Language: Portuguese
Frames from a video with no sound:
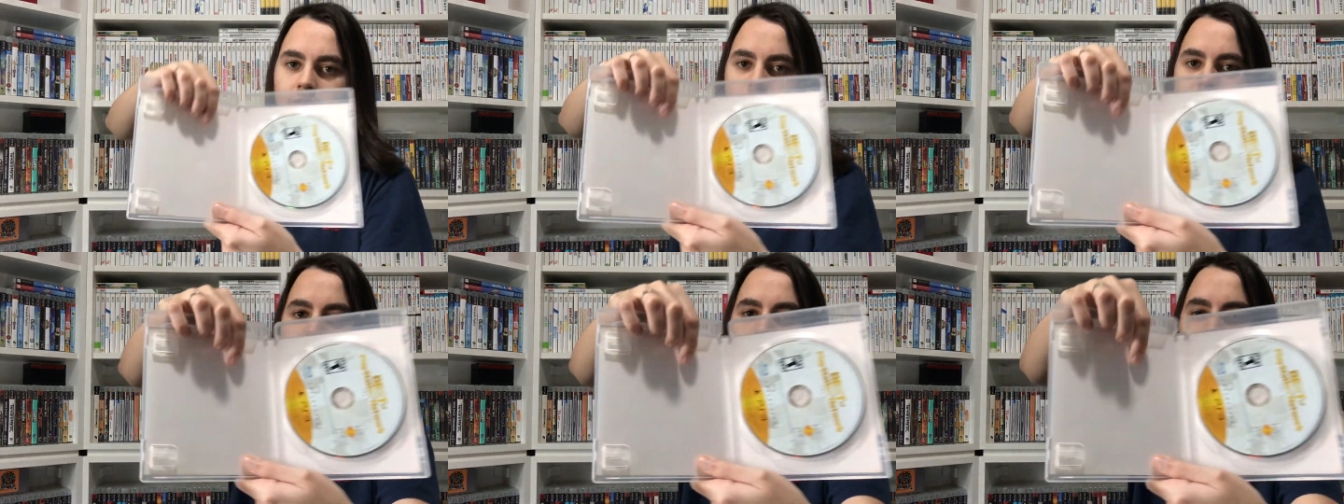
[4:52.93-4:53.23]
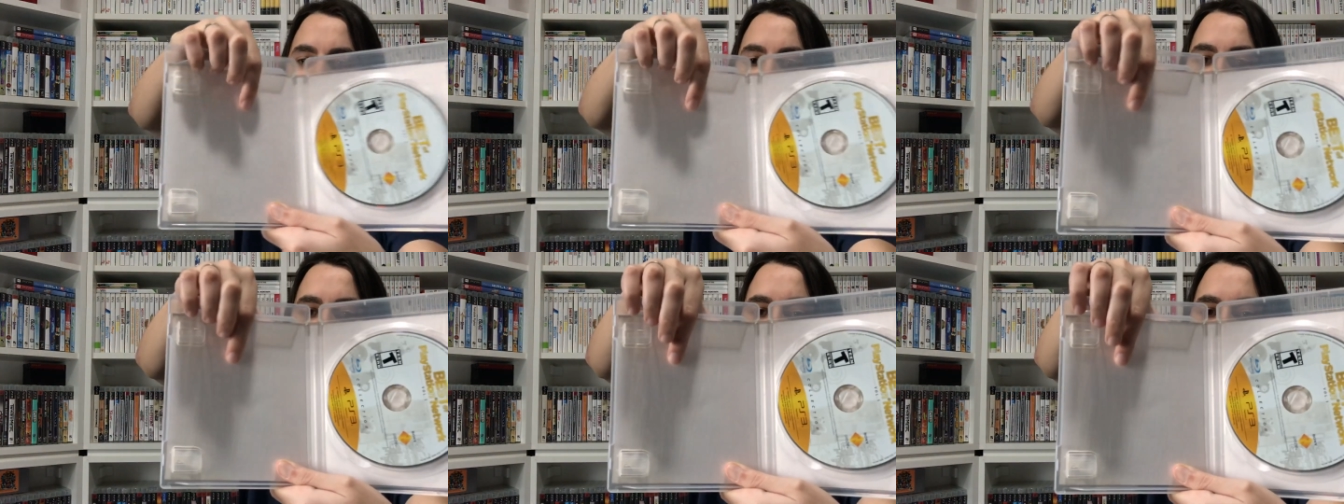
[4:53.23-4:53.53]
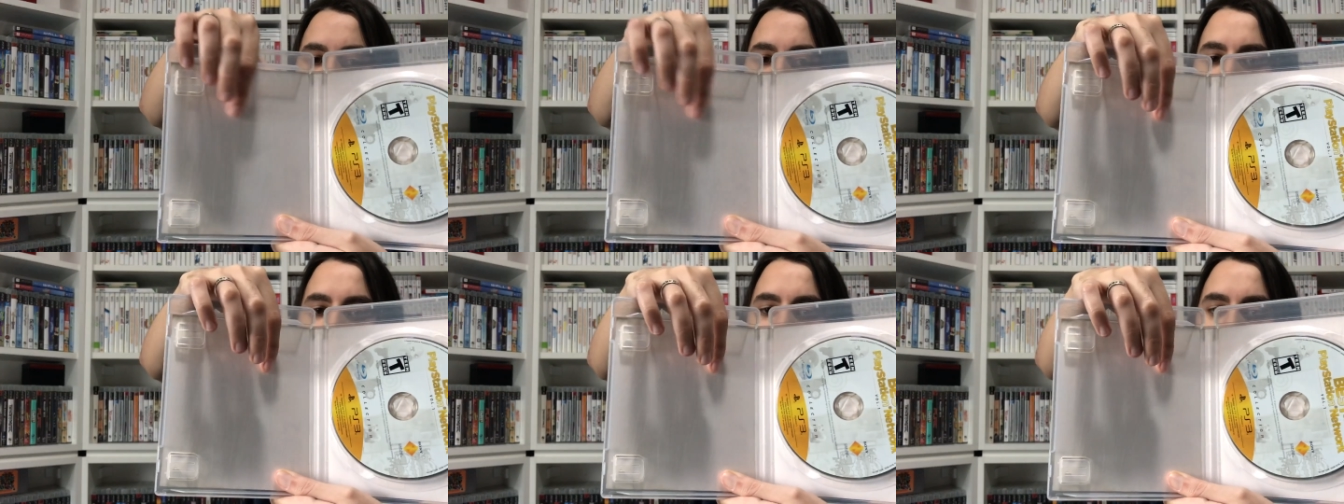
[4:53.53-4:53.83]
não sei se vai dar
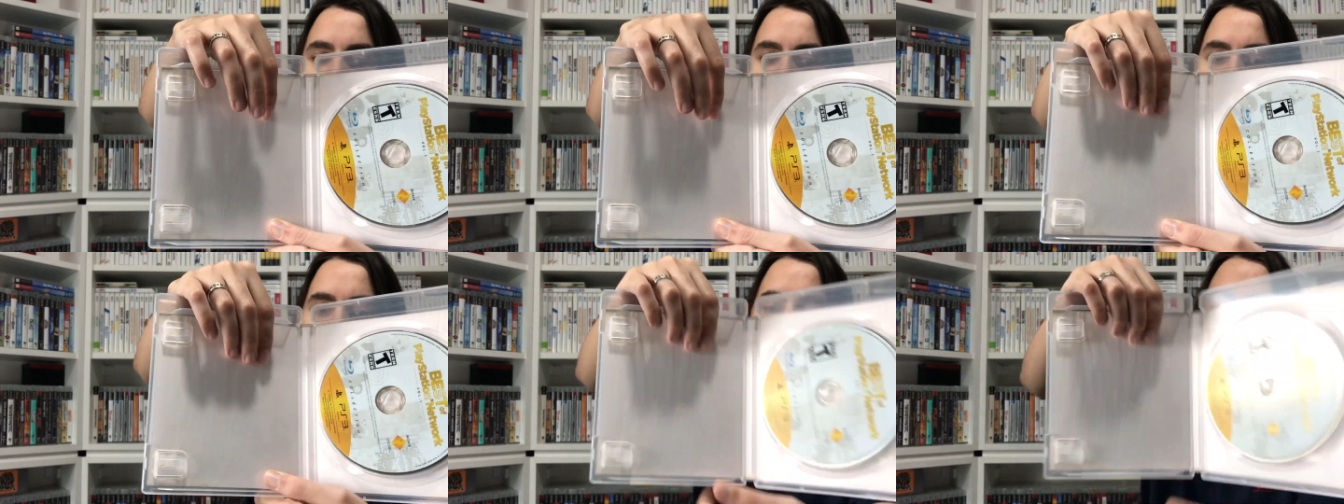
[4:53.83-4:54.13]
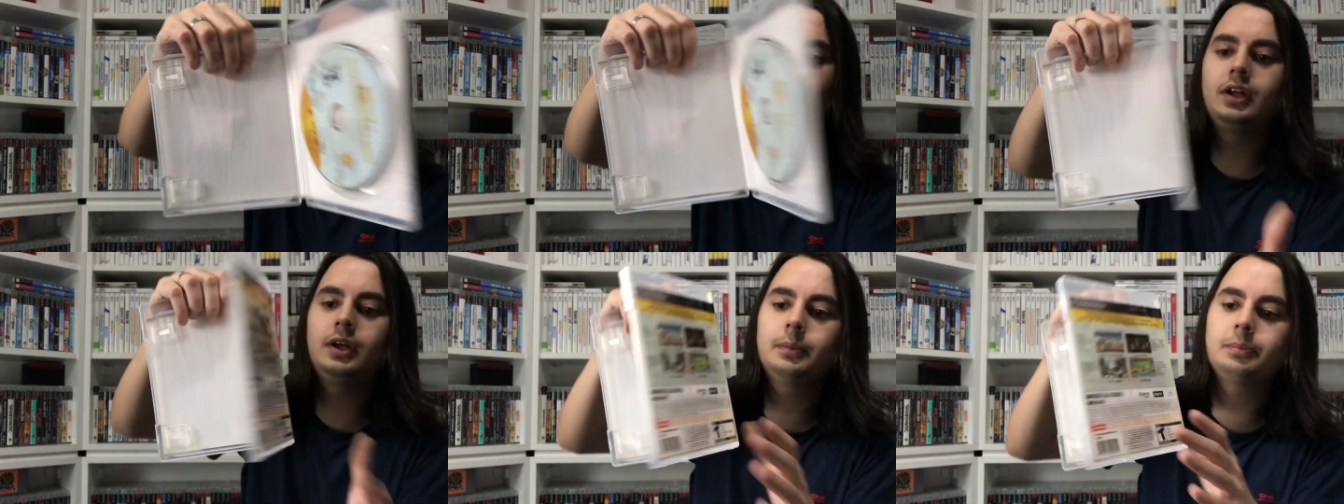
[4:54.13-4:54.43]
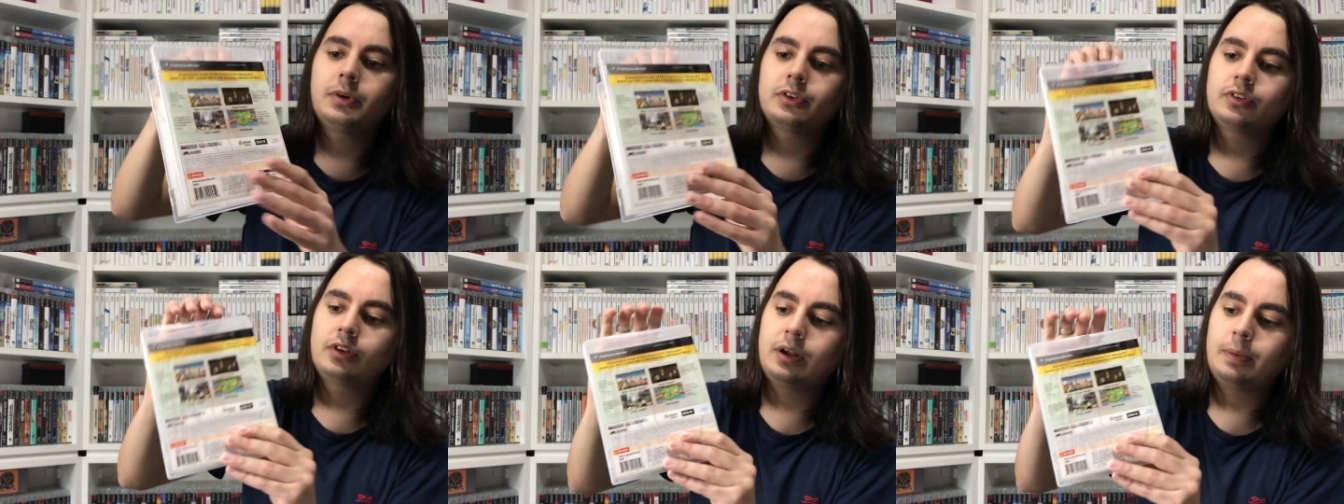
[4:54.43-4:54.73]
pra enxergar bem, ó,
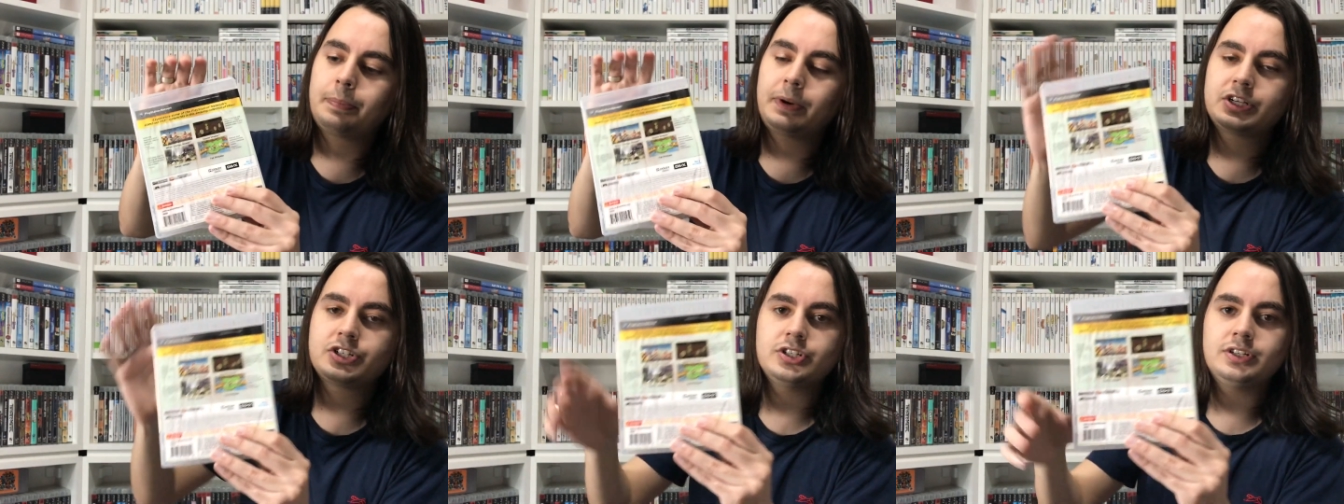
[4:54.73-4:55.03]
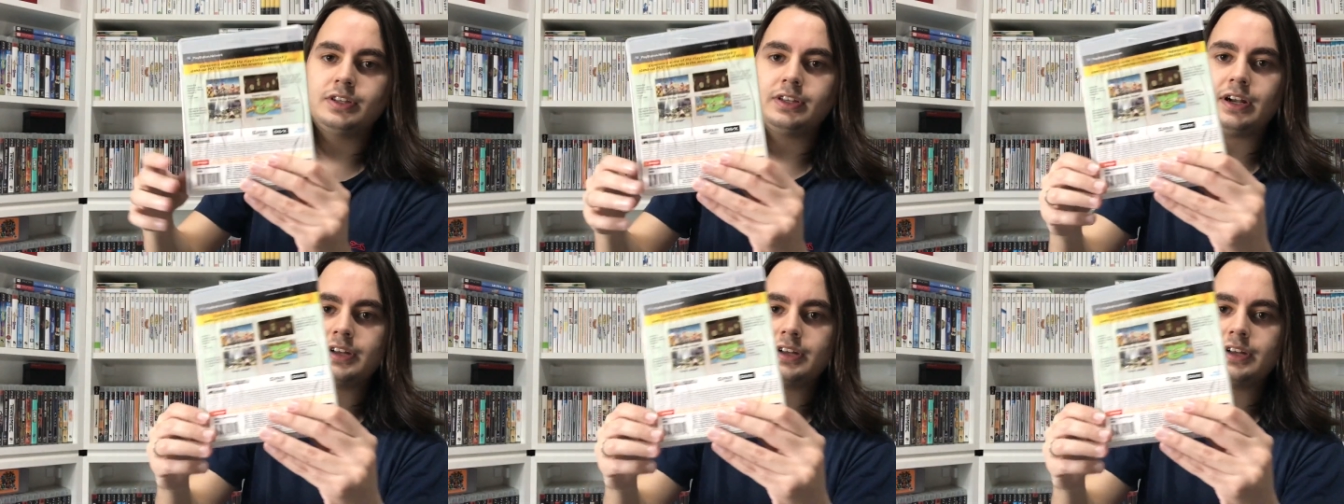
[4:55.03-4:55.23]
mas ó, na parte de